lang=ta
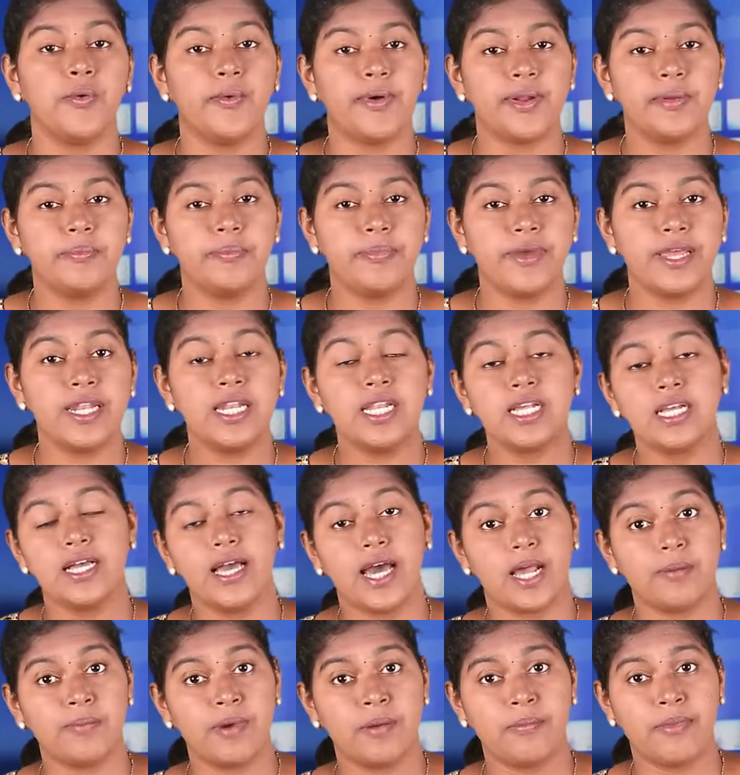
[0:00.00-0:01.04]
ஒரு பெண்
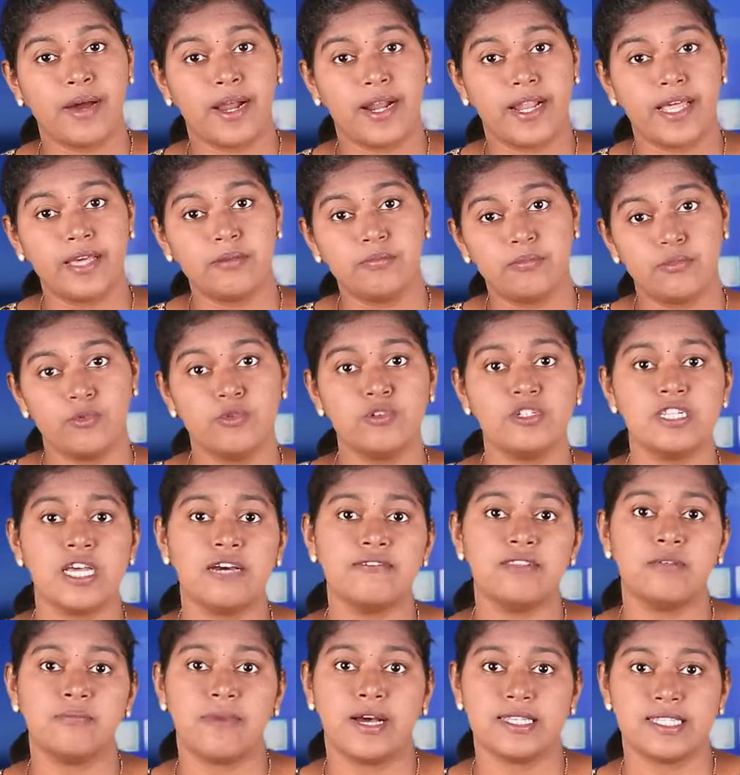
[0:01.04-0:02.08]
கர்ப்பமான
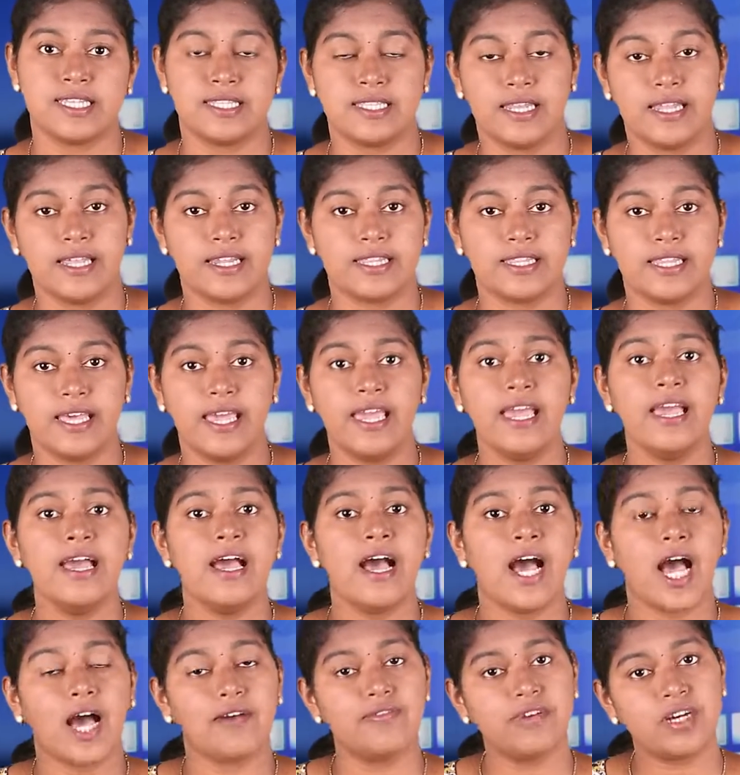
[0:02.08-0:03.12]
மூன்றாவது மாதத்துலேருந்தே
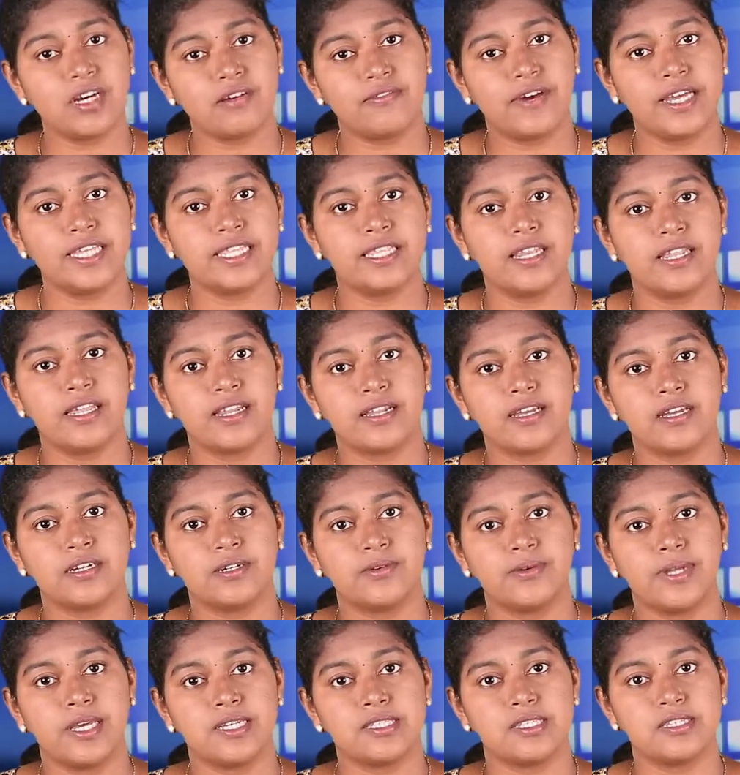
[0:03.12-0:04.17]
அவங்க வயிற்றில்
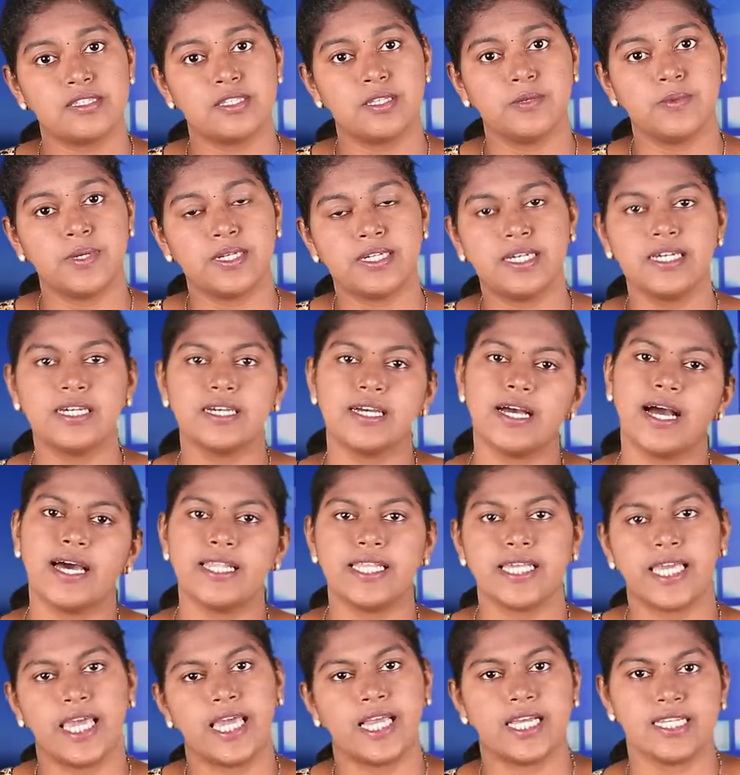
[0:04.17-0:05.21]
இருக்கக்கூடிய சிசுவுக்கு
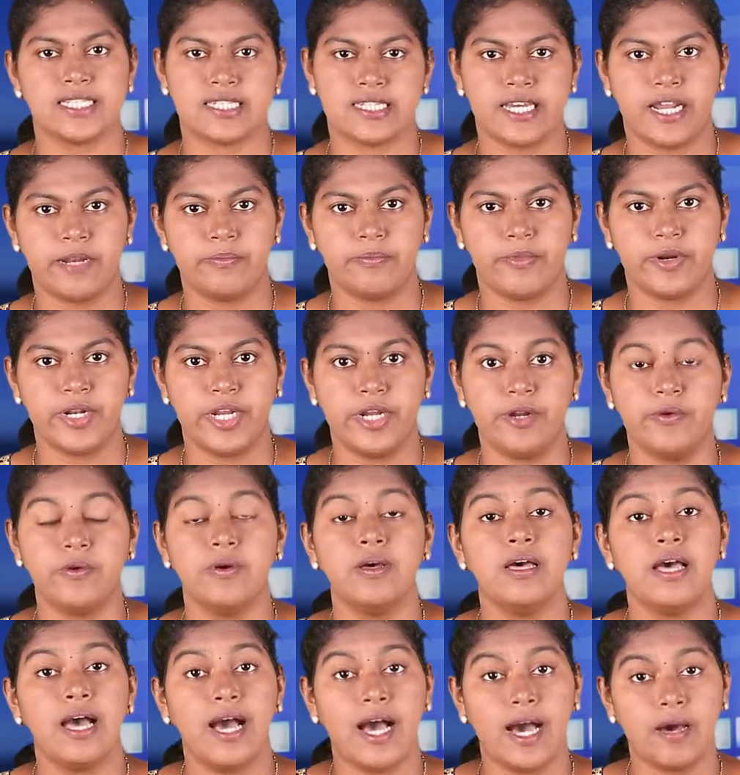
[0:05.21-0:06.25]
காது கேட்க ஸ்டார்ட்
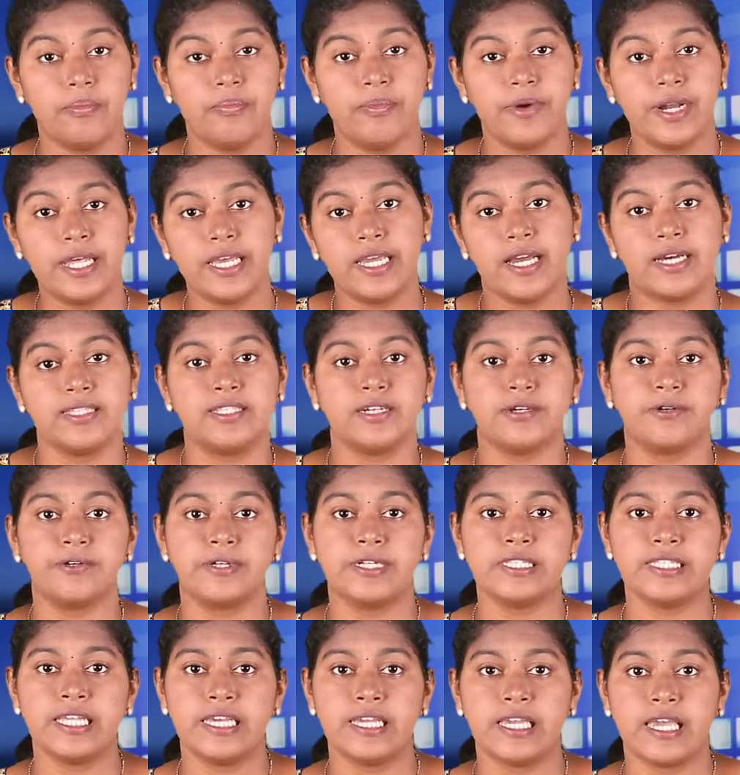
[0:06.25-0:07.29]
பண்ணிடும் அப்படி அந்த
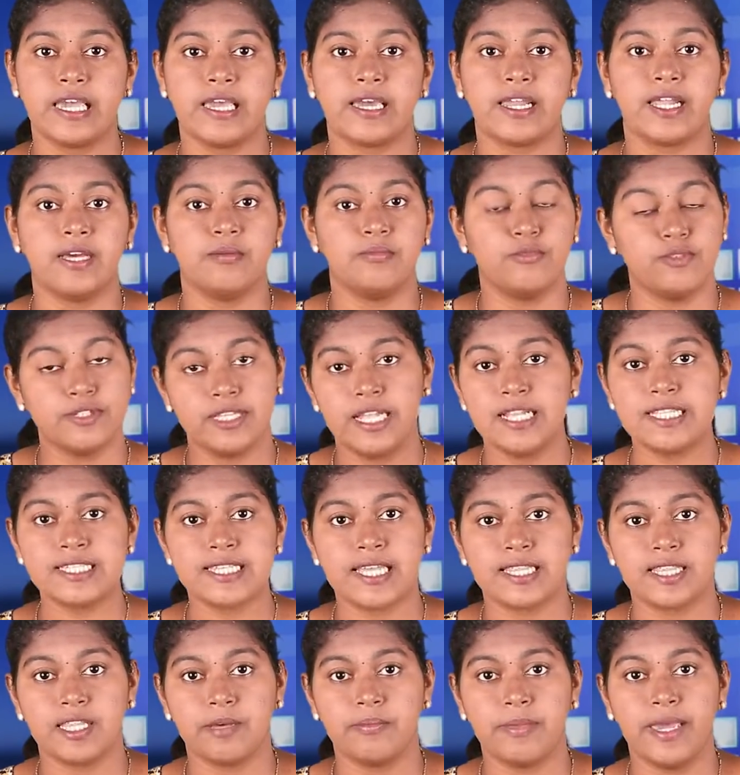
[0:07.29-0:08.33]
குழந்தை கேட்குற முதல்
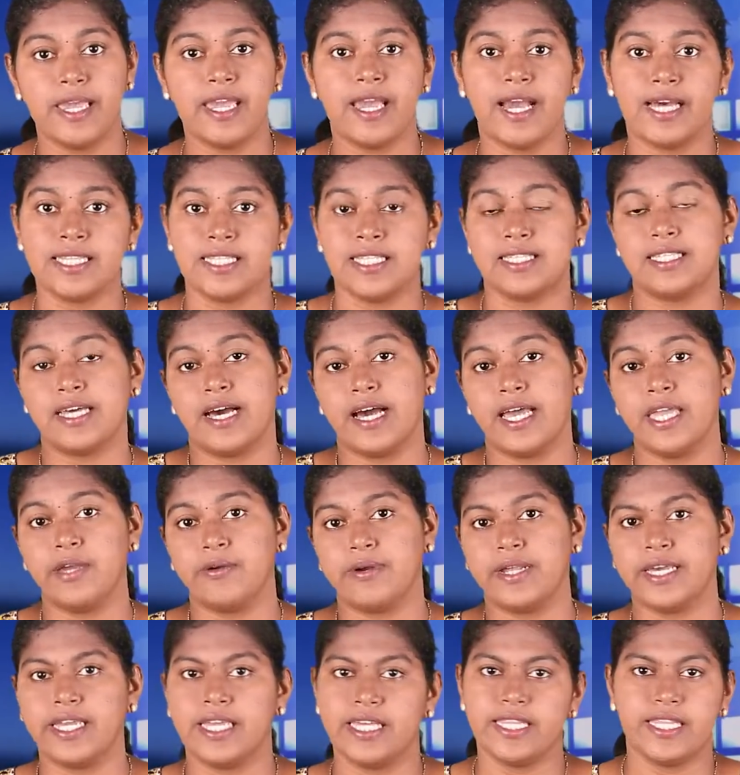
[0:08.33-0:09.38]
சத்தமே அந்த
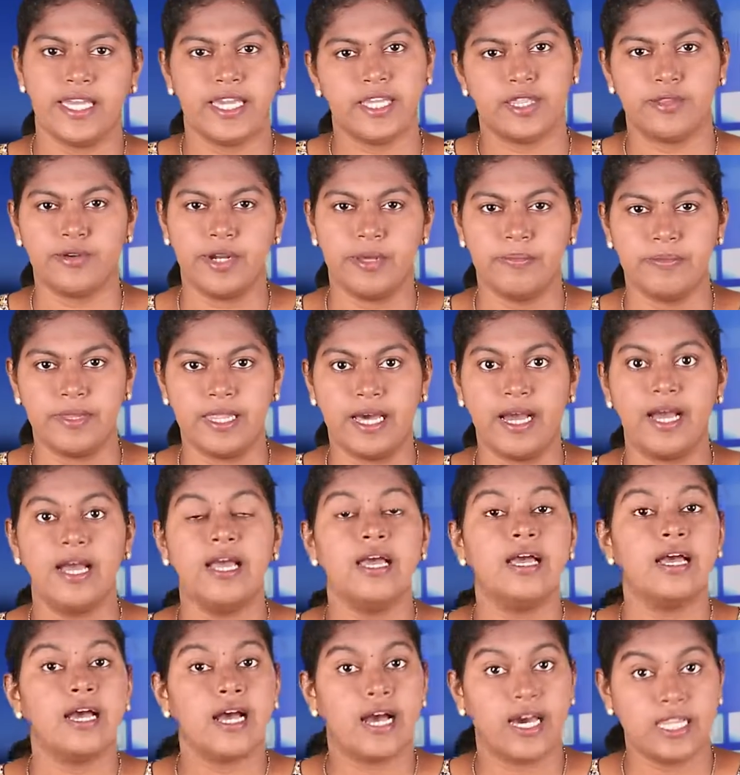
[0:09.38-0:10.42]
தாயோட இதய துடிப்பு தான்
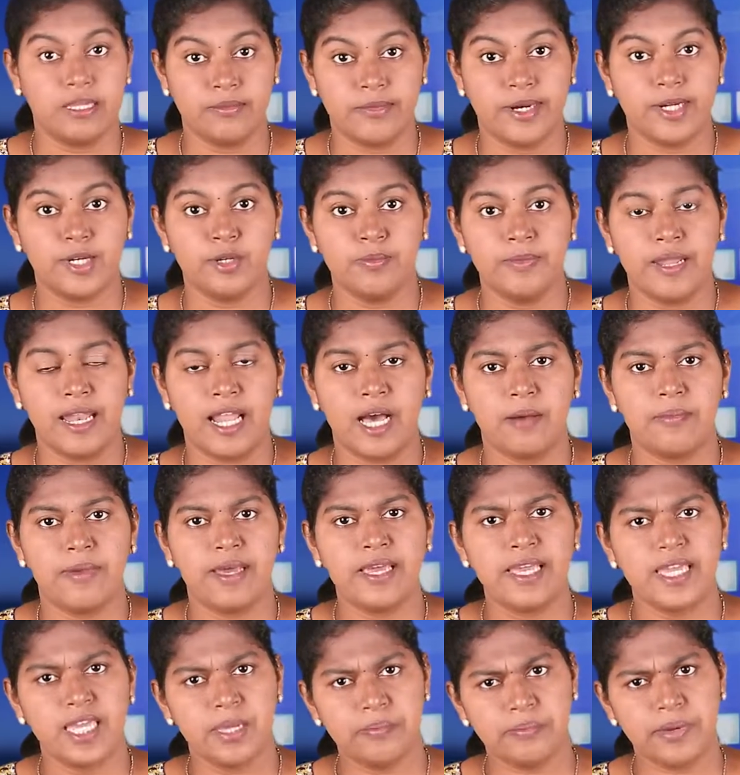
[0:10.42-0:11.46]
அது மட்டும்
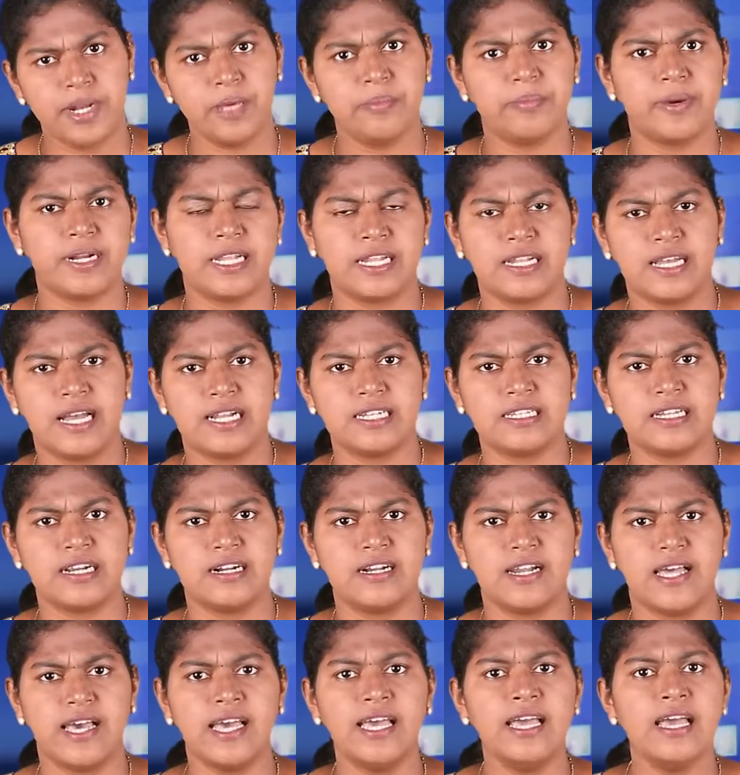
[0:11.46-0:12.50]
இல்லாமல் இப்படிப்பட்ட
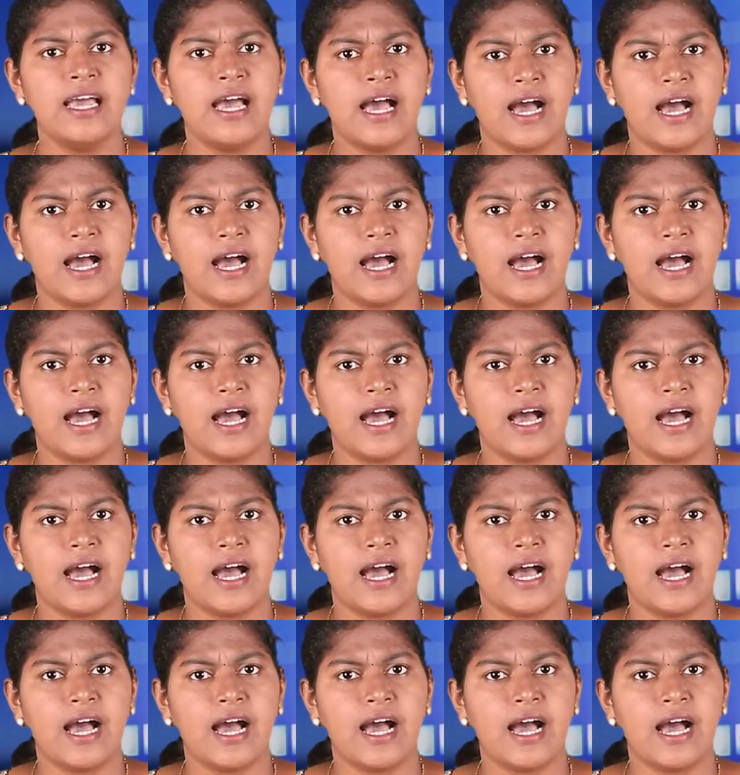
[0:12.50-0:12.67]
நாட்களில்